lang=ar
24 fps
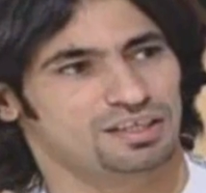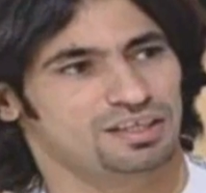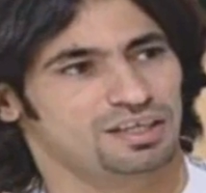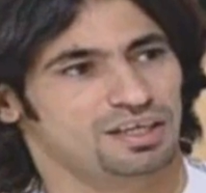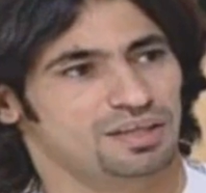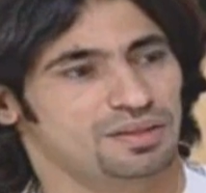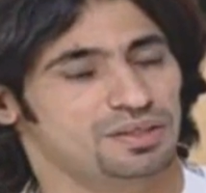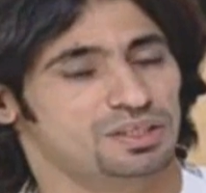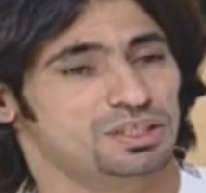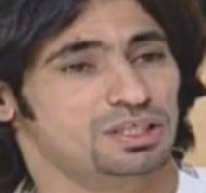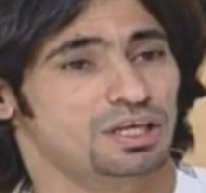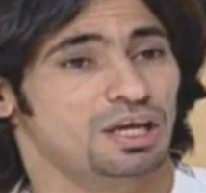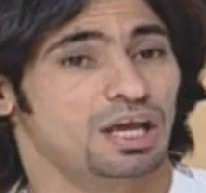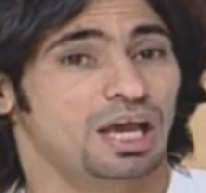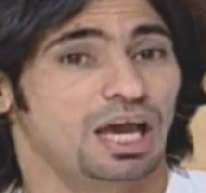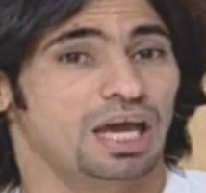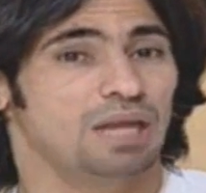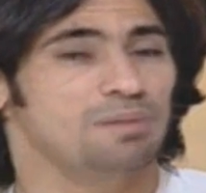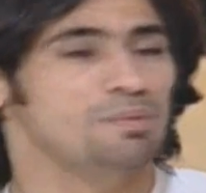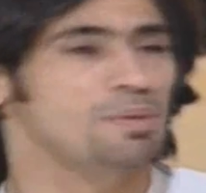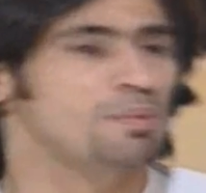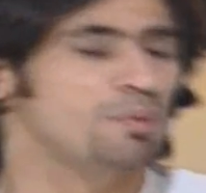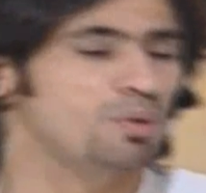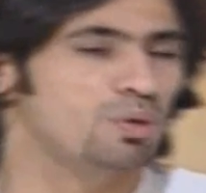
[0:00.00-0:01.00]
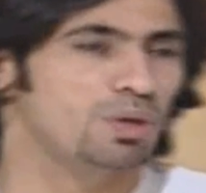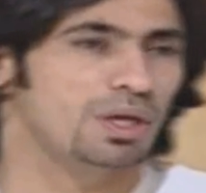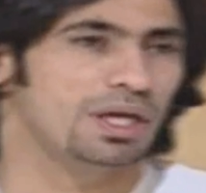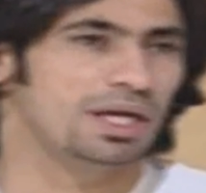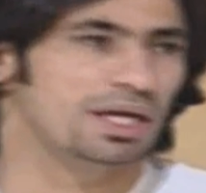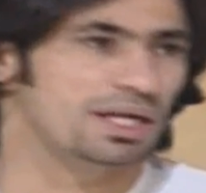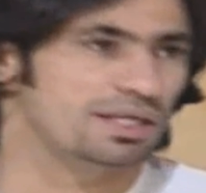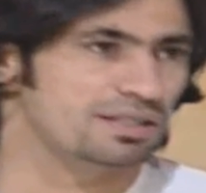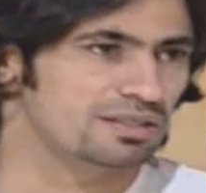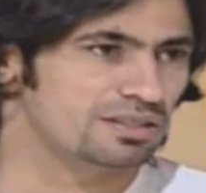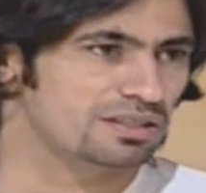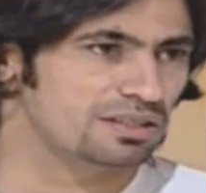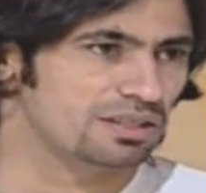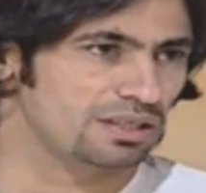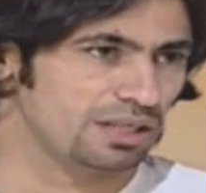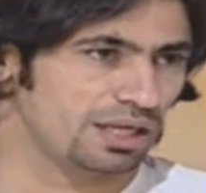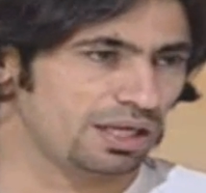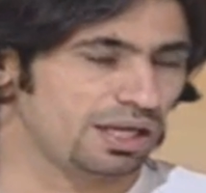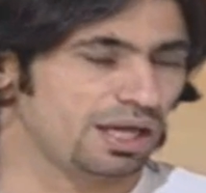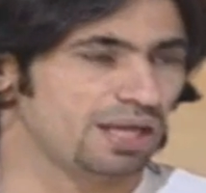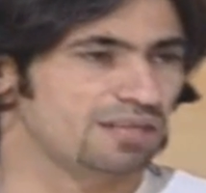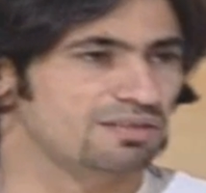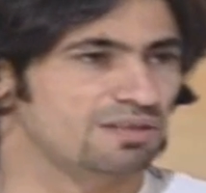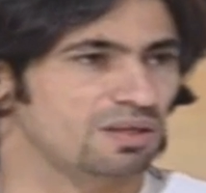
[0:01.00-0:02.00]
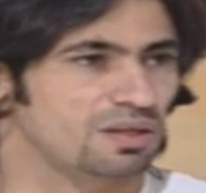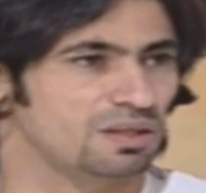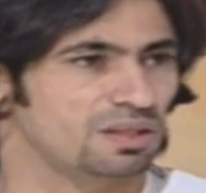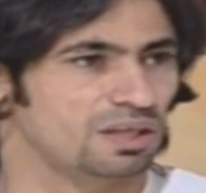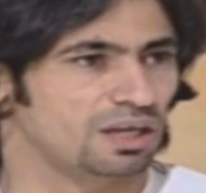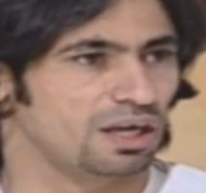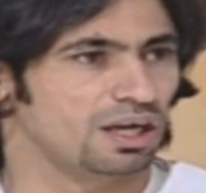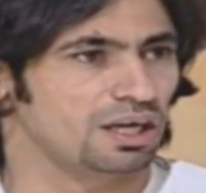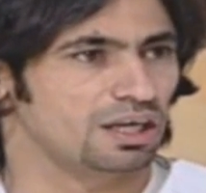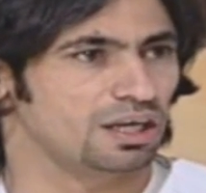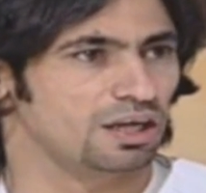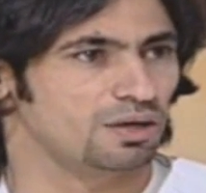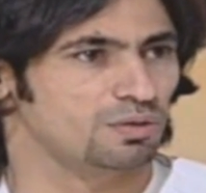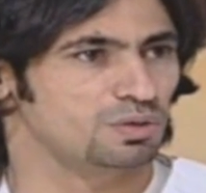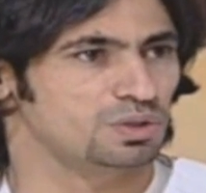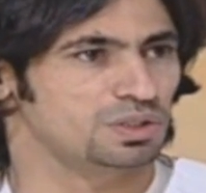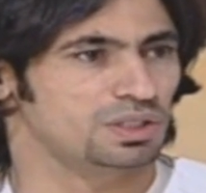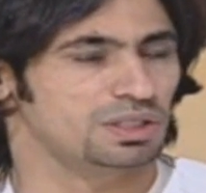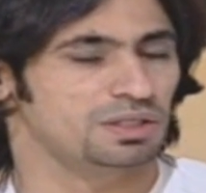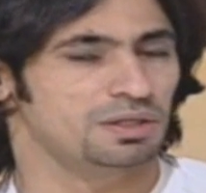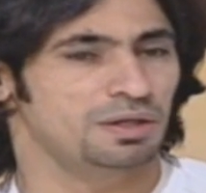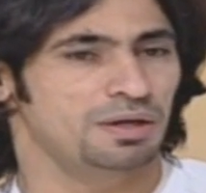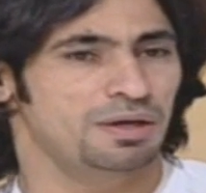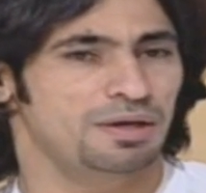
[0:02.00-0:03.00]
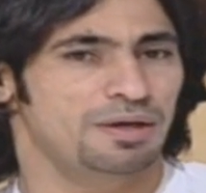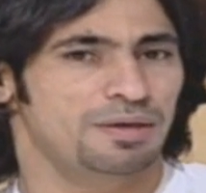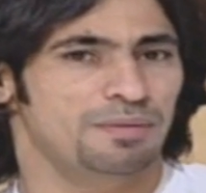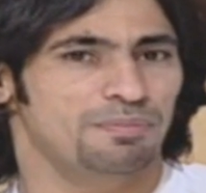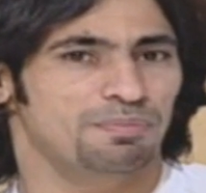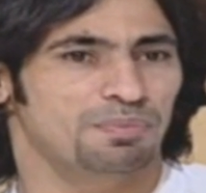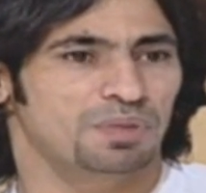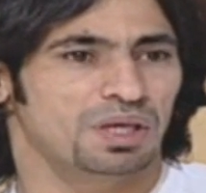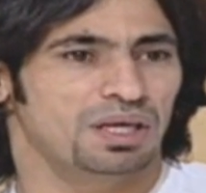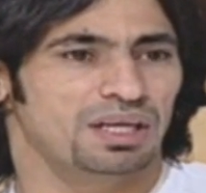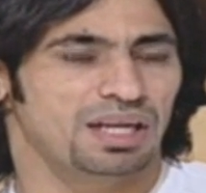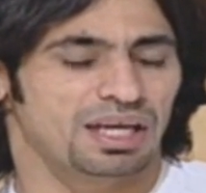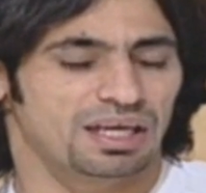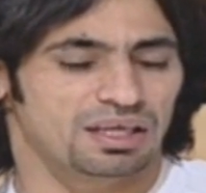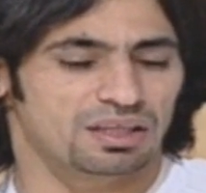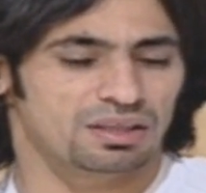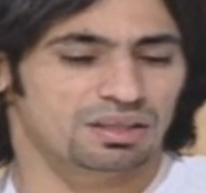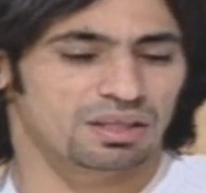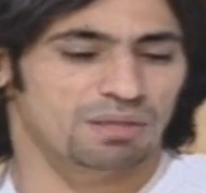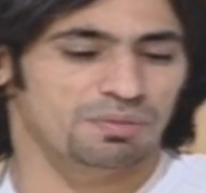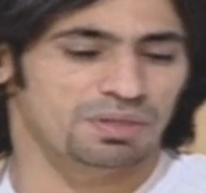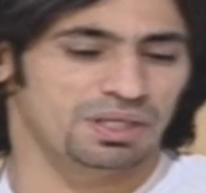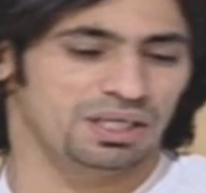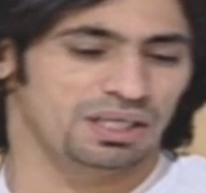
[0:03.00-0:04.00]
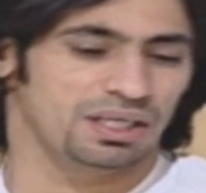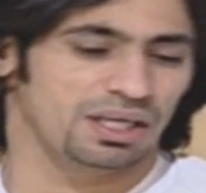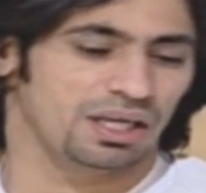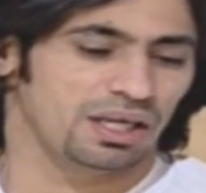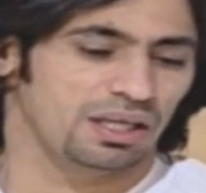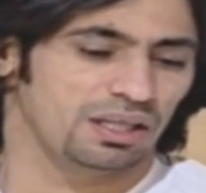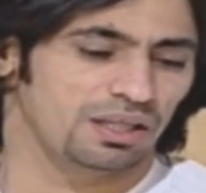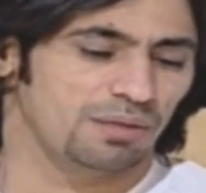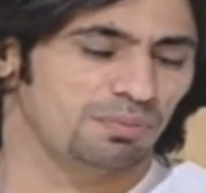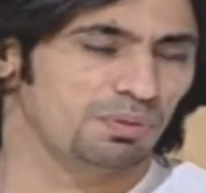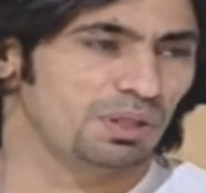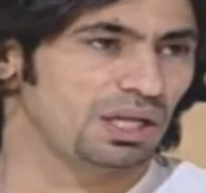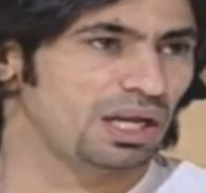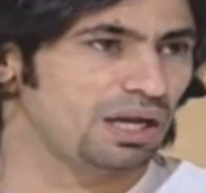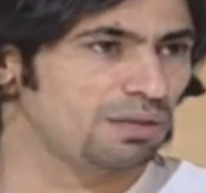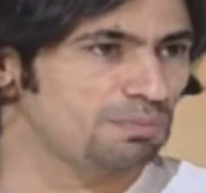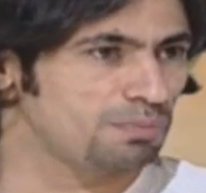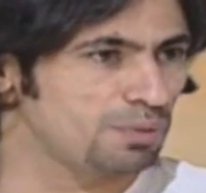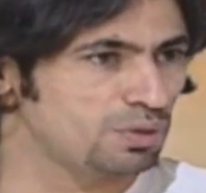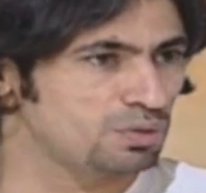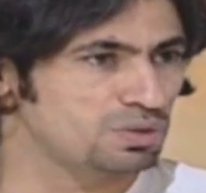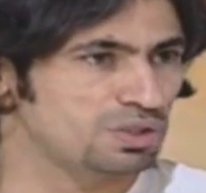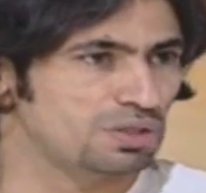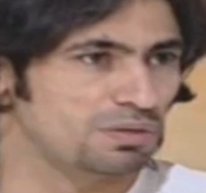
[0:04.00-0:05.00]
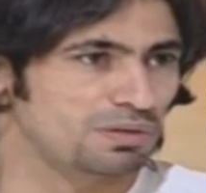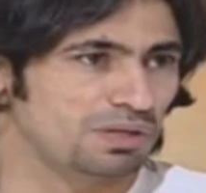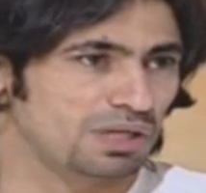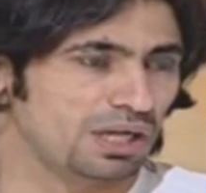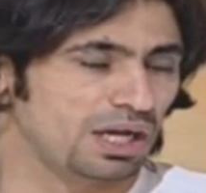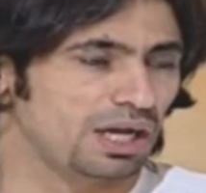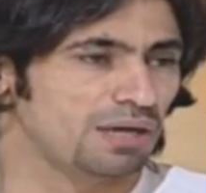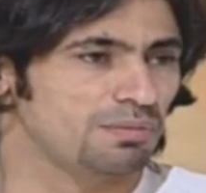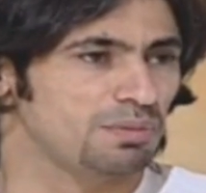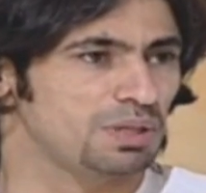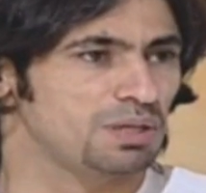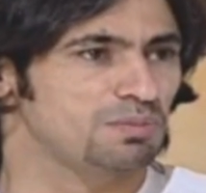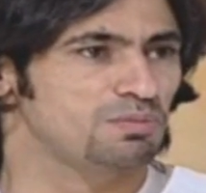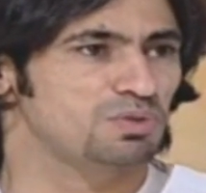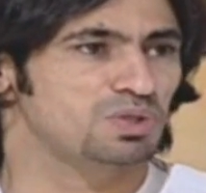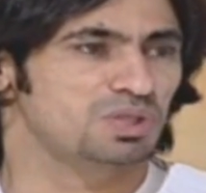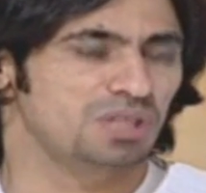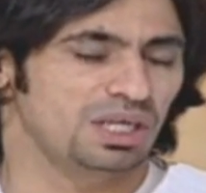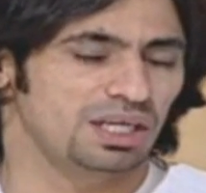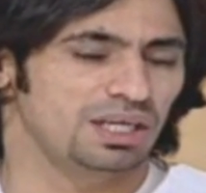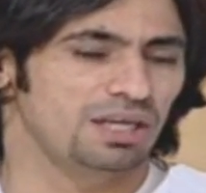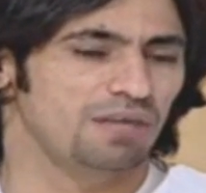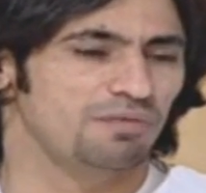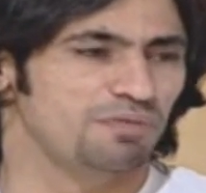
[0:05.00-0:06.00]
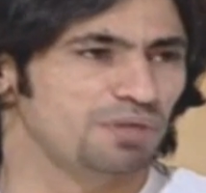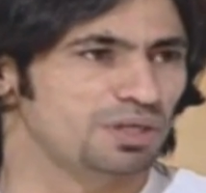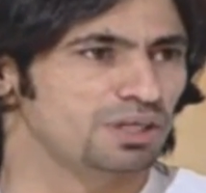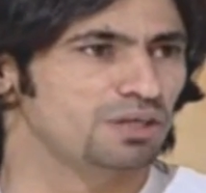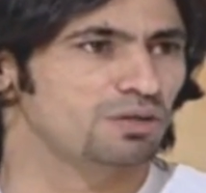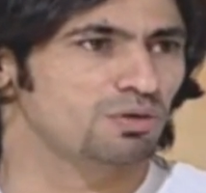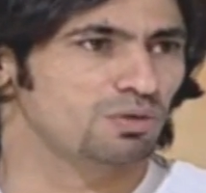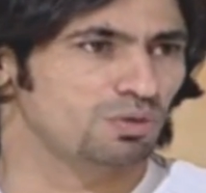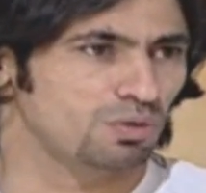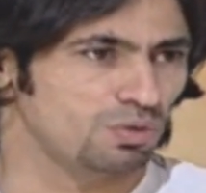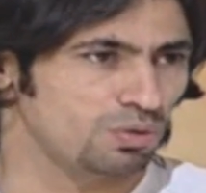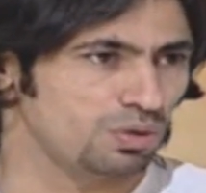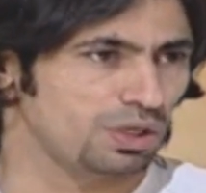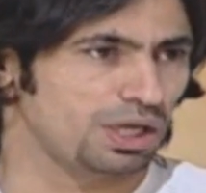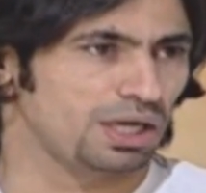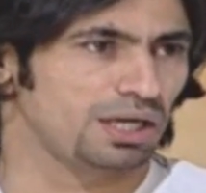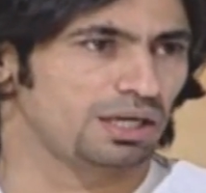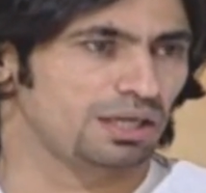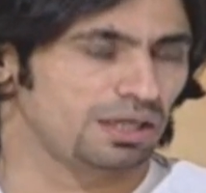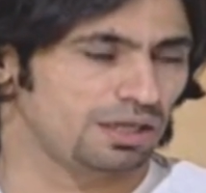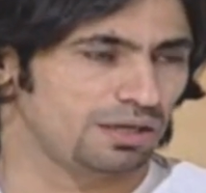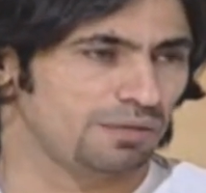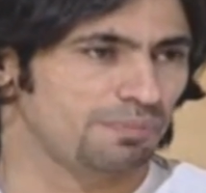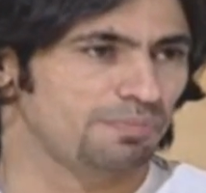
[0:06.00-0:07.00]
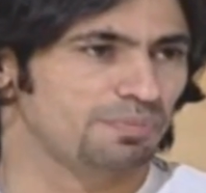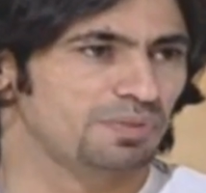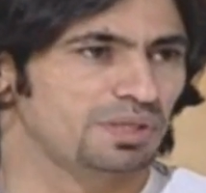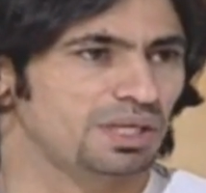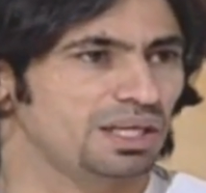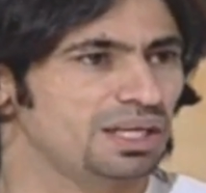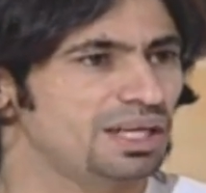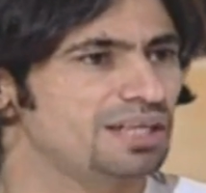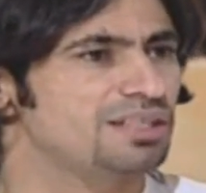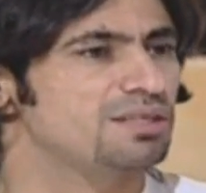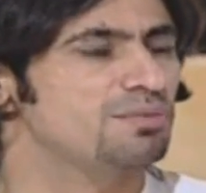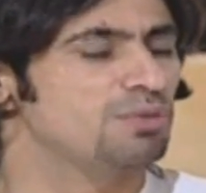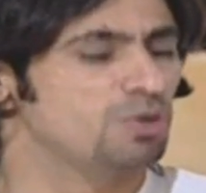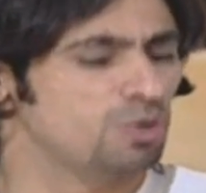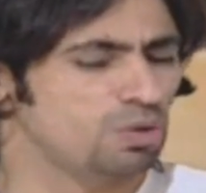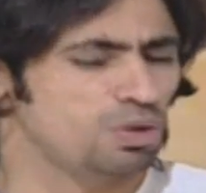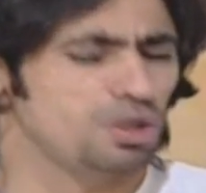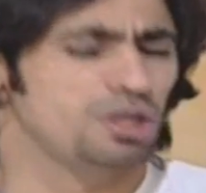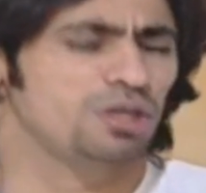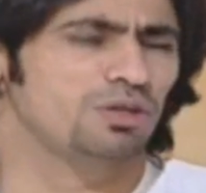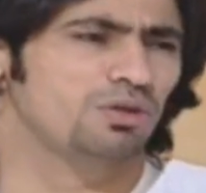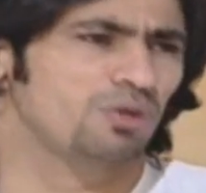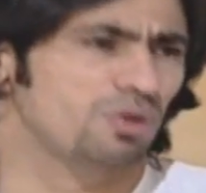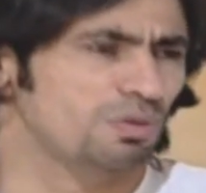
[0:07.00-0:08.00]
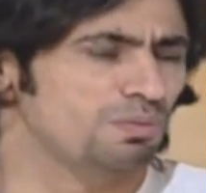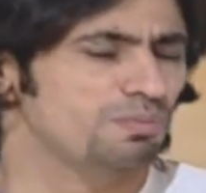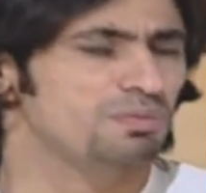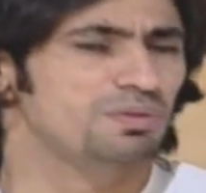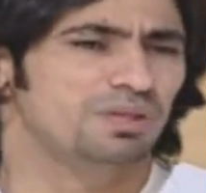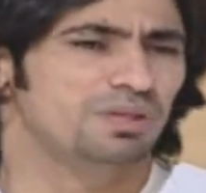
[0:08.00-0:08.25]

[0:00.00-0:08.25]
هذا الشيء، انا ما بقول لك كان يعني حصل تراخي او شيء لكن طبيعي انك انت بتلعب موسم كامل مستحيل الفريق انه يكون على يعني لازم, لازم يكون يضرب